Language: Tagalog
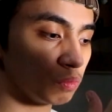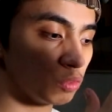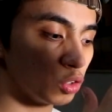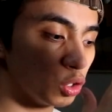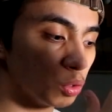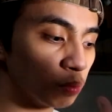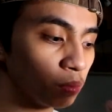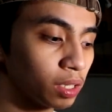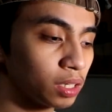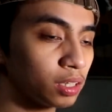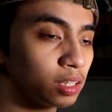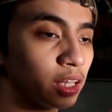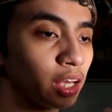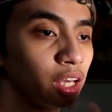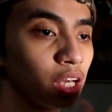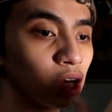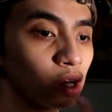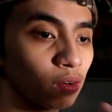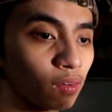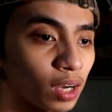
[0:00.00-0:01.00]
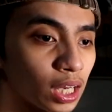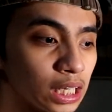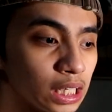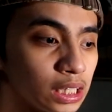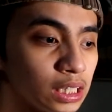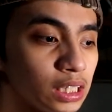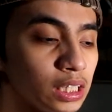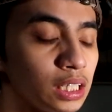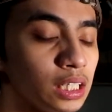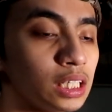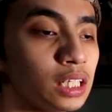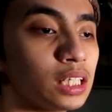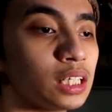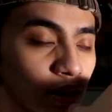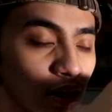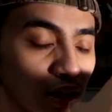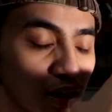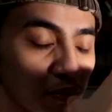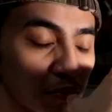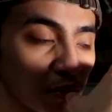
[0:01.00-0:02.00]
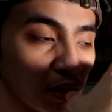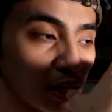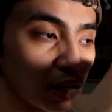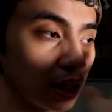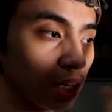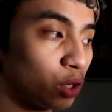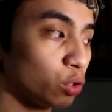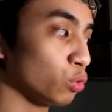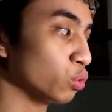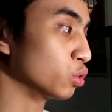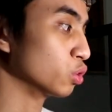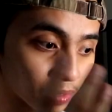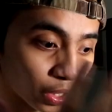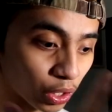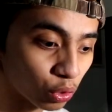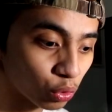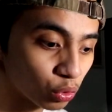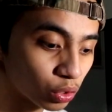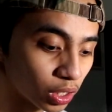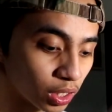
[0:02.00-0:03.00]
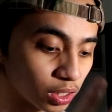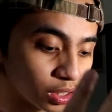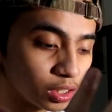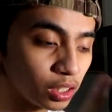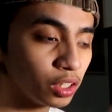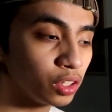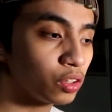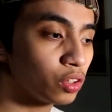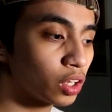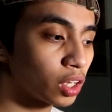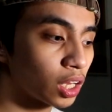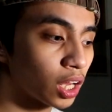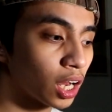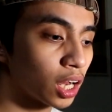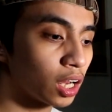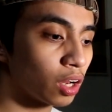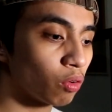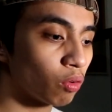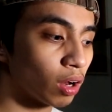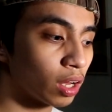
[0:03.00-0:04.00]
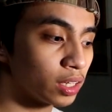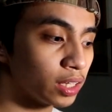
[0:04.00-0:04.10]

gumanda yung quality ng mga laro niyo. Laro na hindi niyo nagagawa